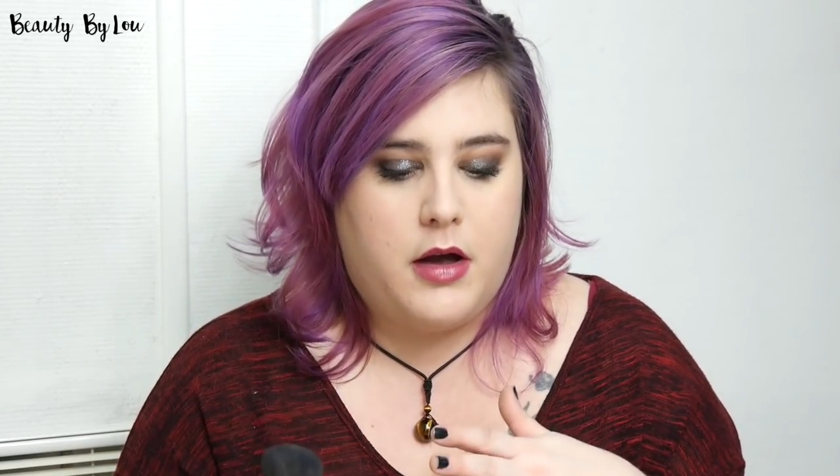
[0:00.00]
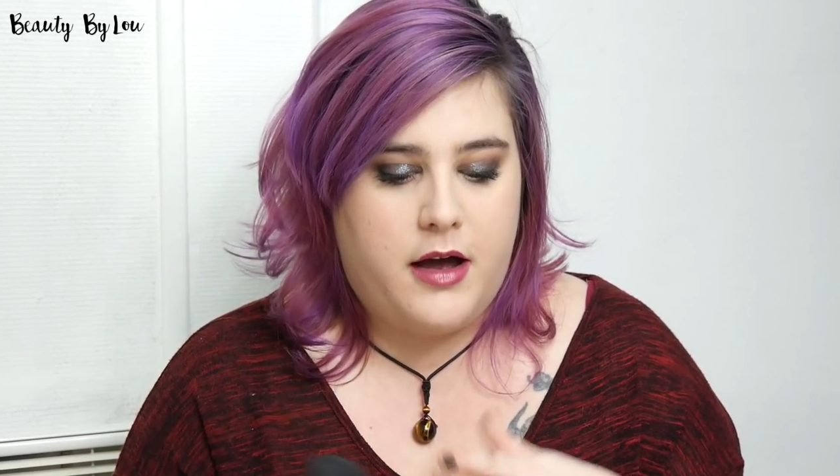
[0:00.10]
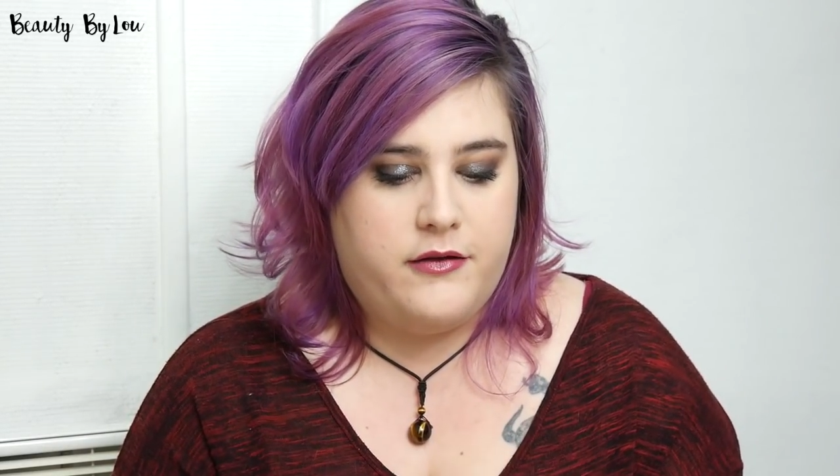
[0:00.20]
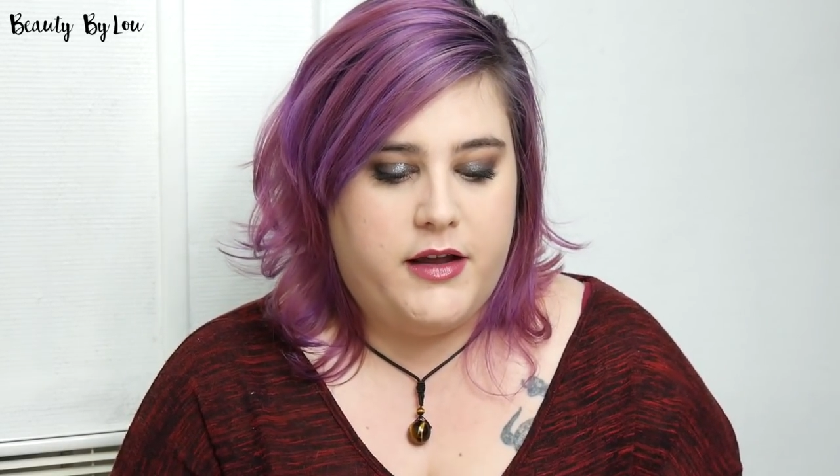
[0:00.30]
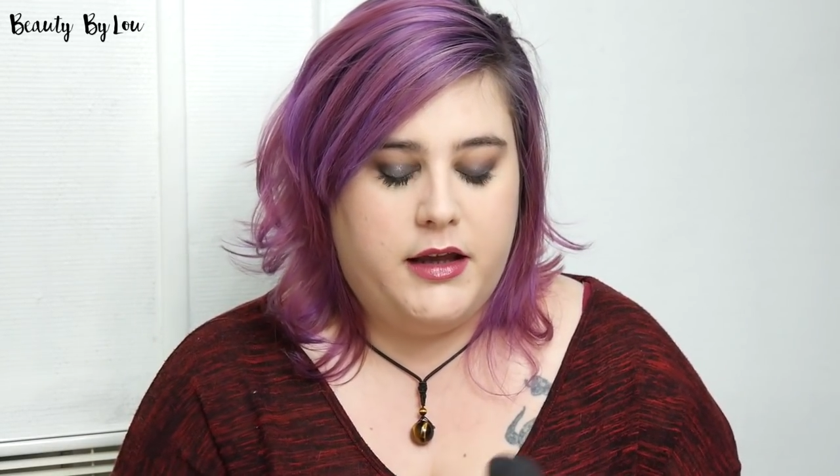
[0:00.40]

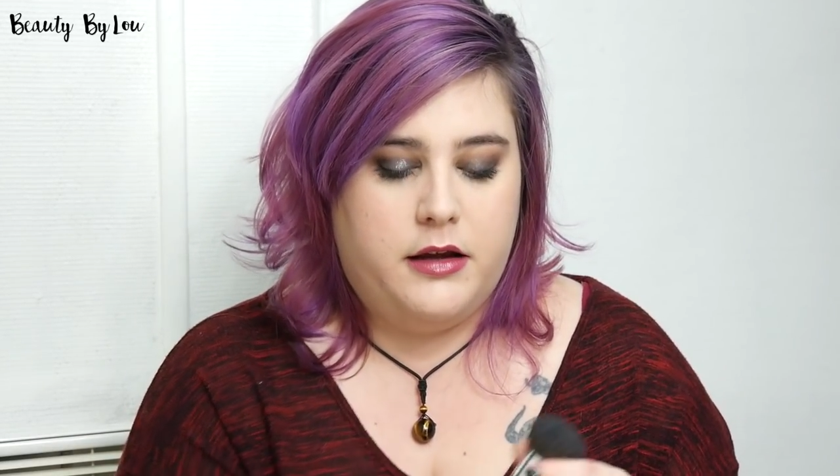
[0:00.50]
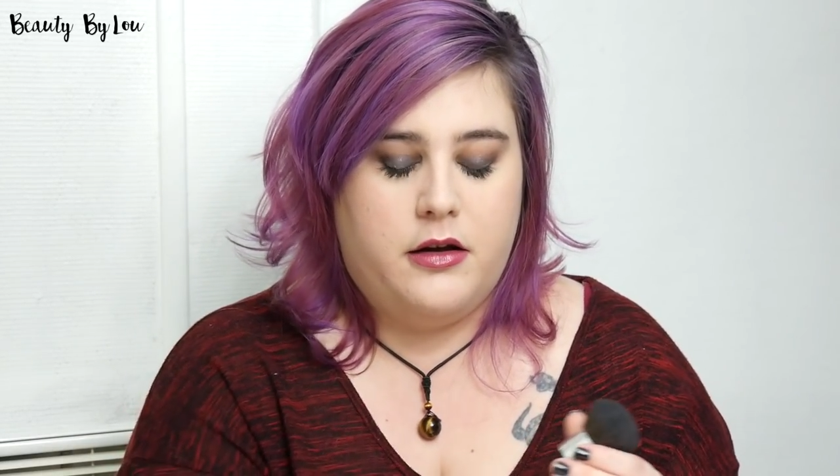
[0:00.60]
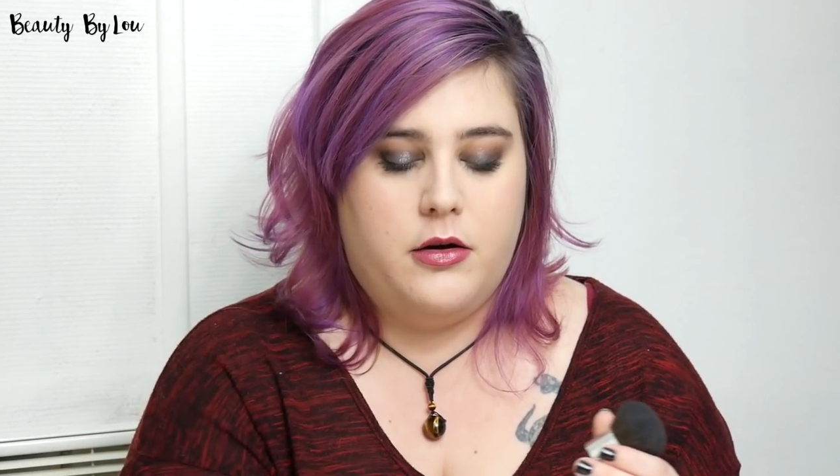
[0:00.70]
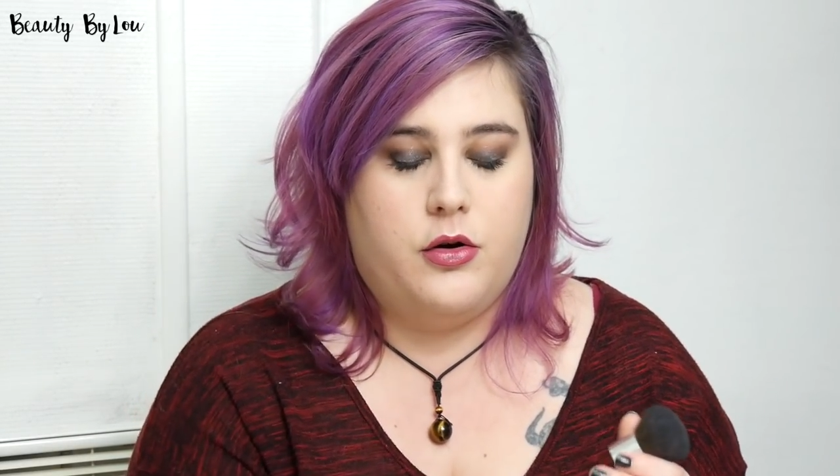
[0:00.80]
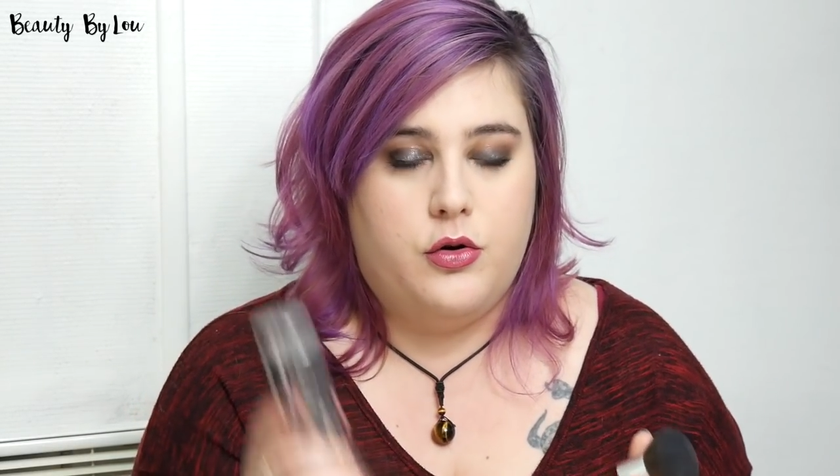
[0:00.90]

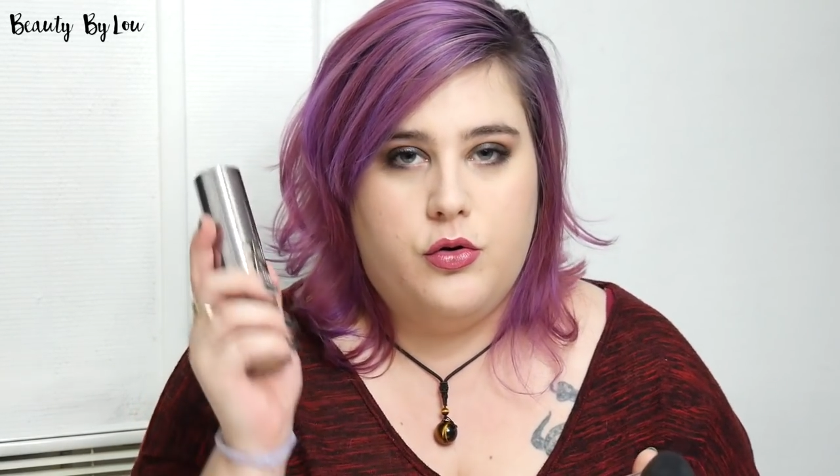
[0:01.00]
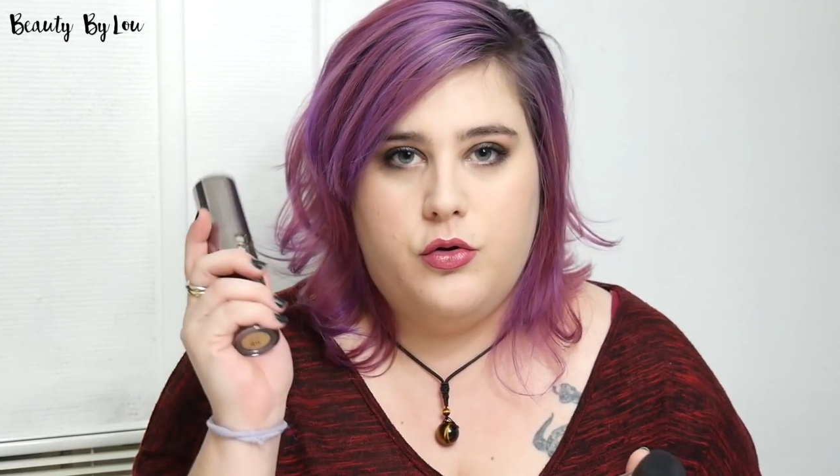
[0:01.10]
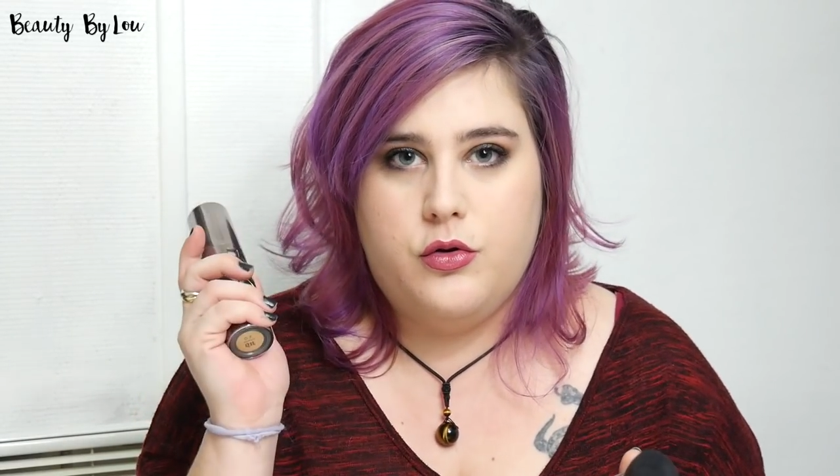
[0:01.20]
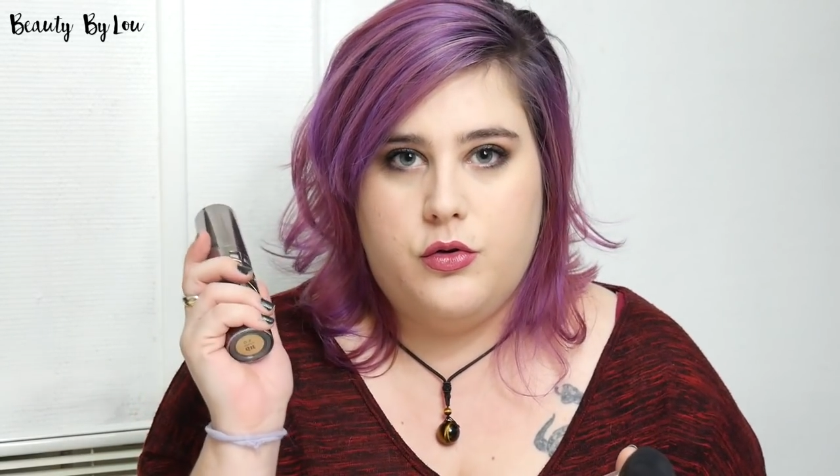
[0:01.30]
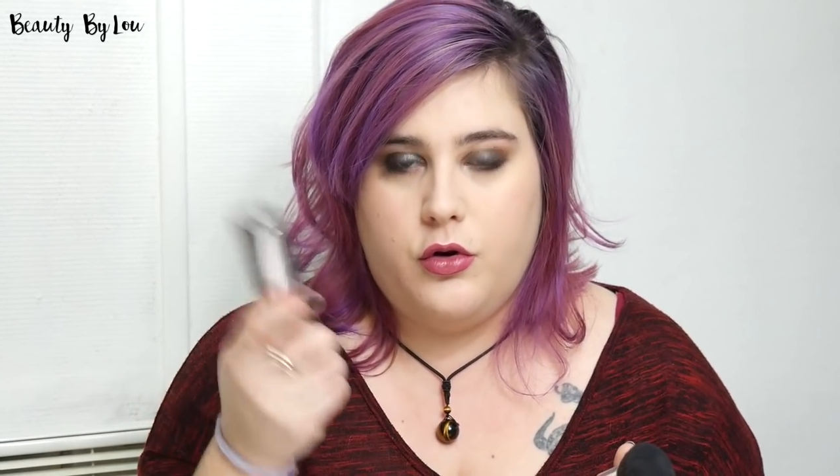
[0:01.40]
avec euh,
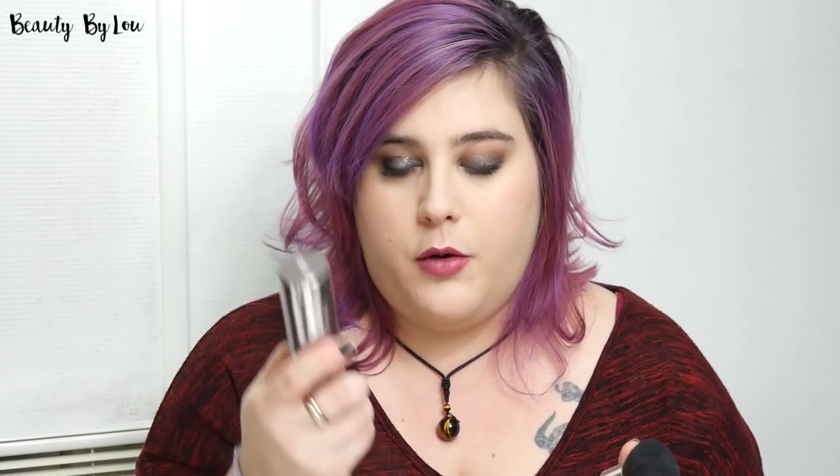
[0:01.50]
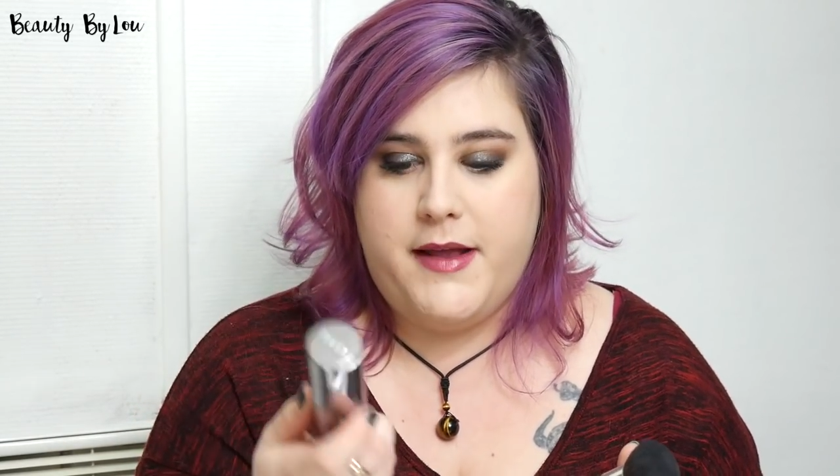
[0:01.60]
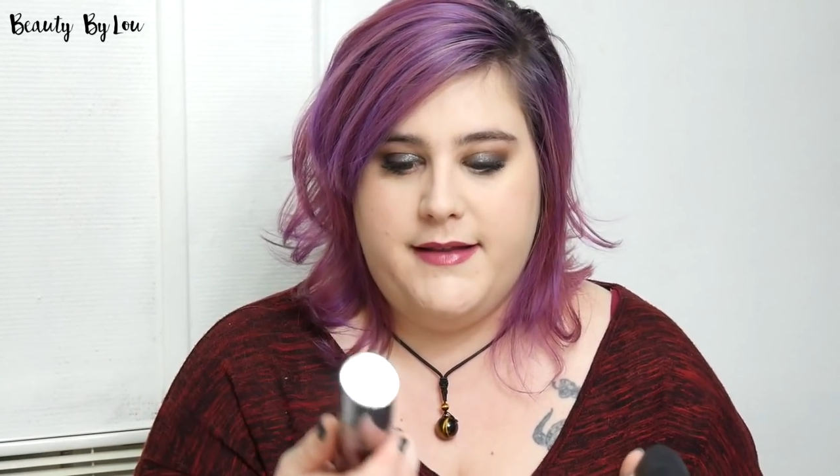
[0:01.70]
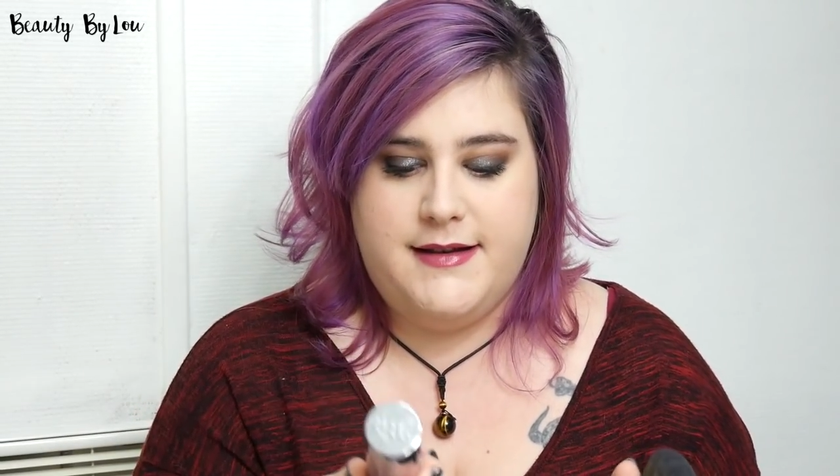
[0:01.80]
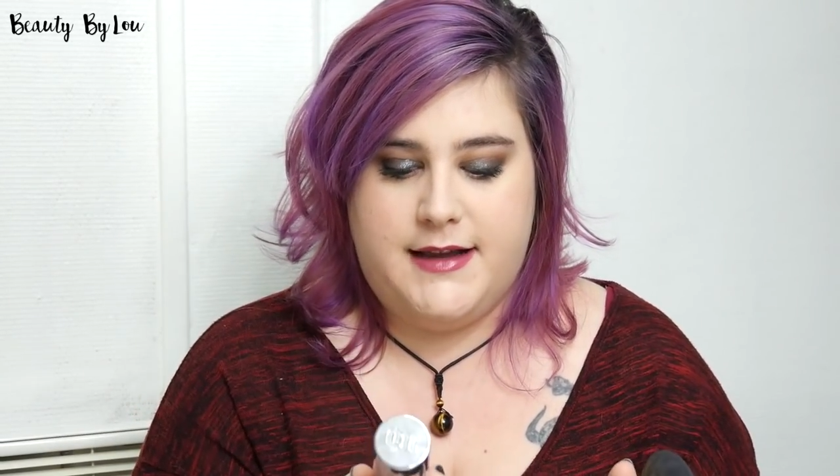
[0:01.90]
le
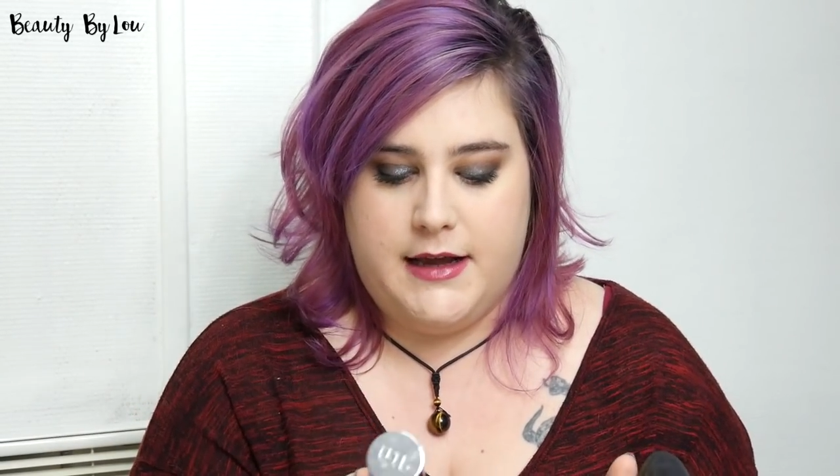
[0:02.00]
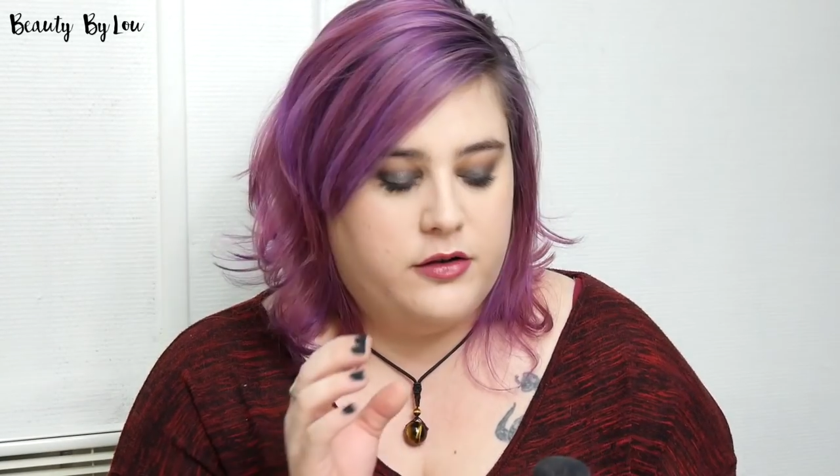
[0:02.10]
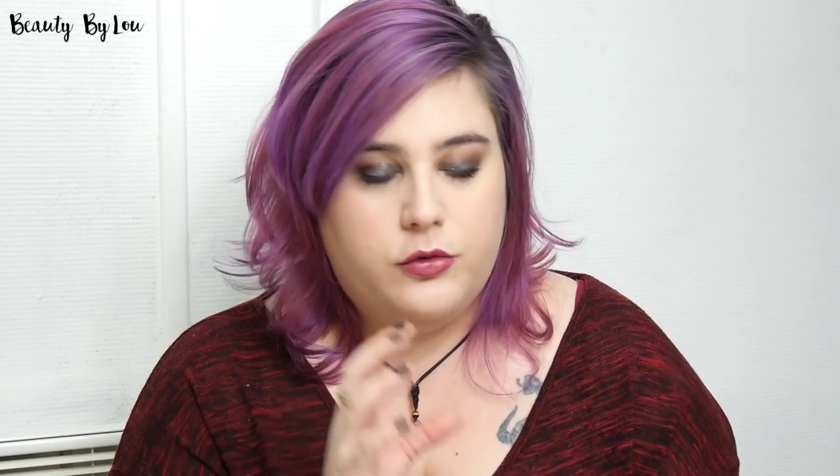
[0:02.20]
Urban Decay.